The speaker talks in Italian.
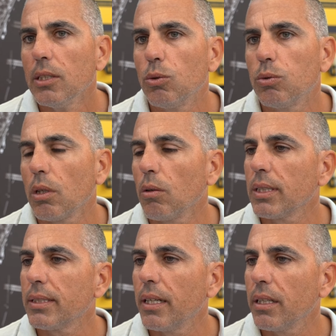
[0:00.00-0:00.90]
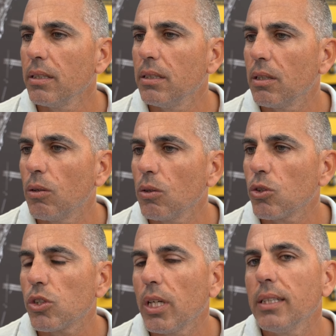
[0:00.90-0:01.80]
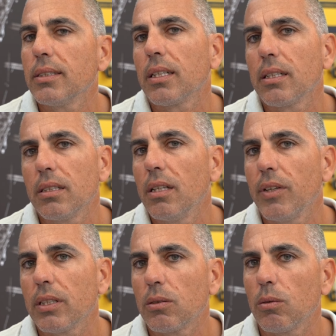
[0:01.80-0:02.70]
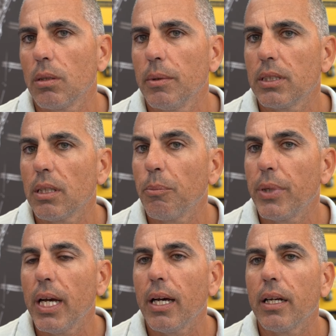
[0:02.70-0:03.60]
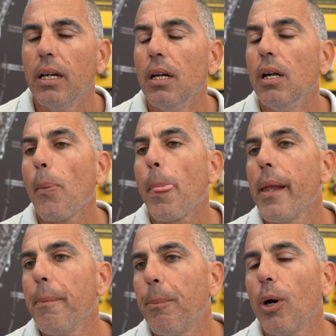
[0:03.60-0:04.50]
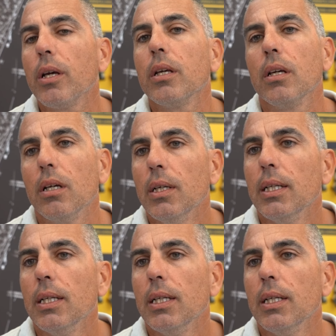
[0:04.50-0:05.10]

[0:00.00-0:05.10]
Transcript: tutta una serie di conoscenze che devi assolutamente ampliare e poi